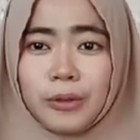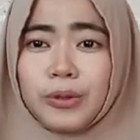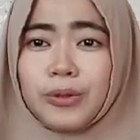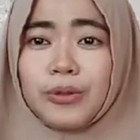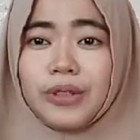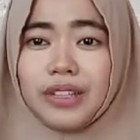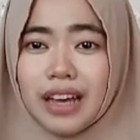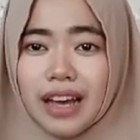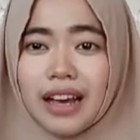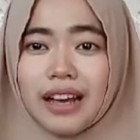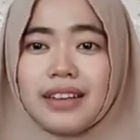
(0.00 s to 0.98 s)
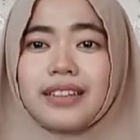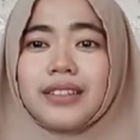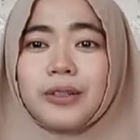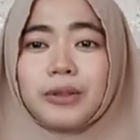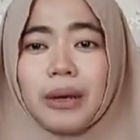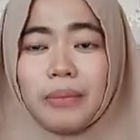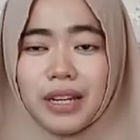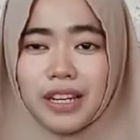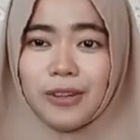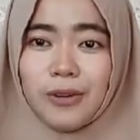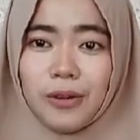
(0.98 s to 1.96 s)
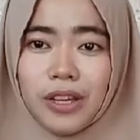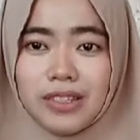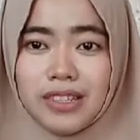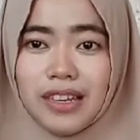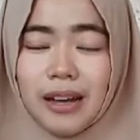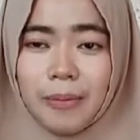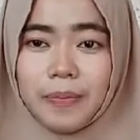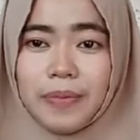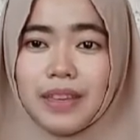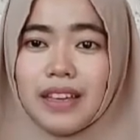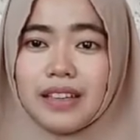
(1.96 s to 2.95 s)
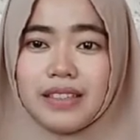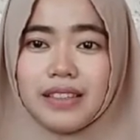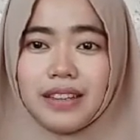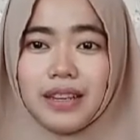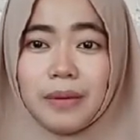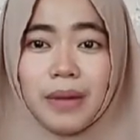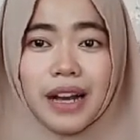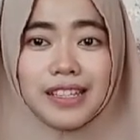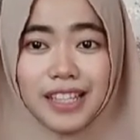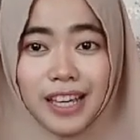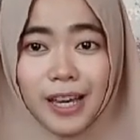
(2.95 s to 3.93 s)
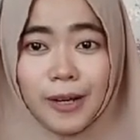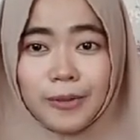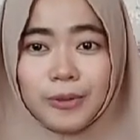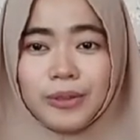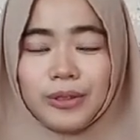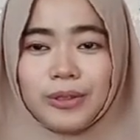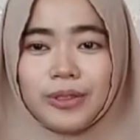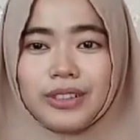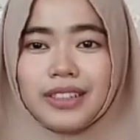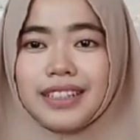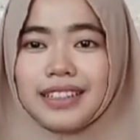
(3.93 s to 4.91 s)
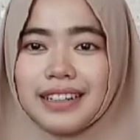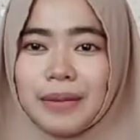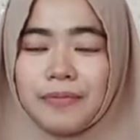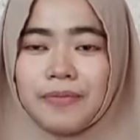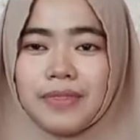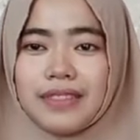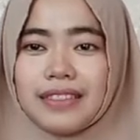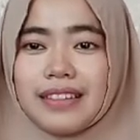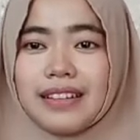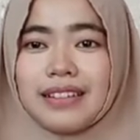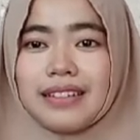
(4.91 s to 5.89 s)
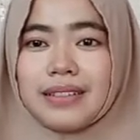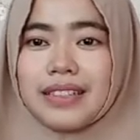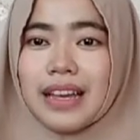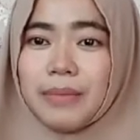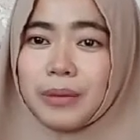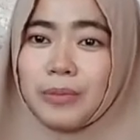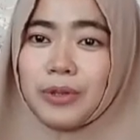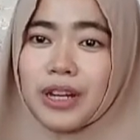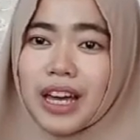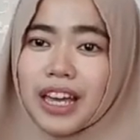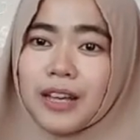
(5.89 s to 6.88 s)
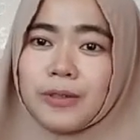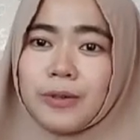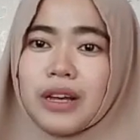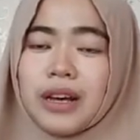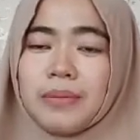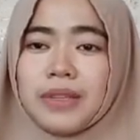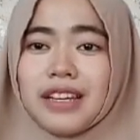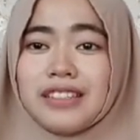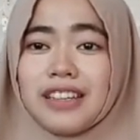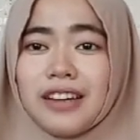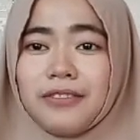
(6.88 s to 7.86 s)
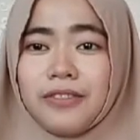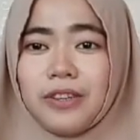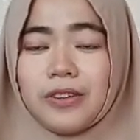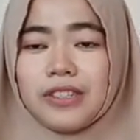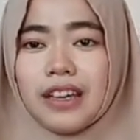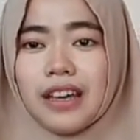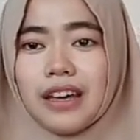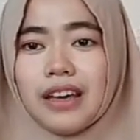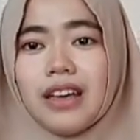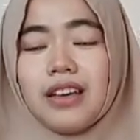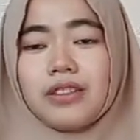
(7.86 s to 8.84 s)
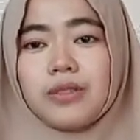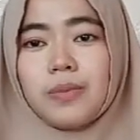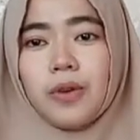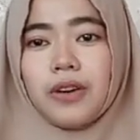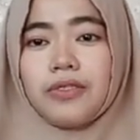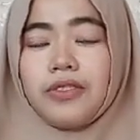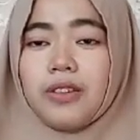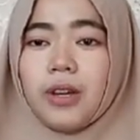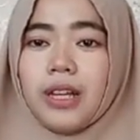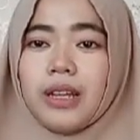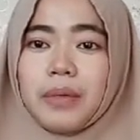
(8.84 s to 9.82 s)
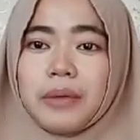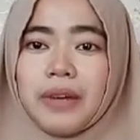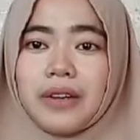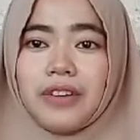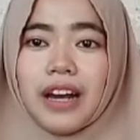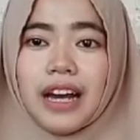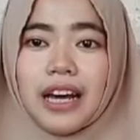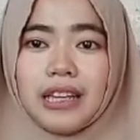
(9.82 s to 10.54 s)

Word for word: dunia terutama di Indonesia. Uh, terima kasih untuk hmm, sahabat bunda yang sudah menyaksikan video saya. Semoga video ini bermanfaat.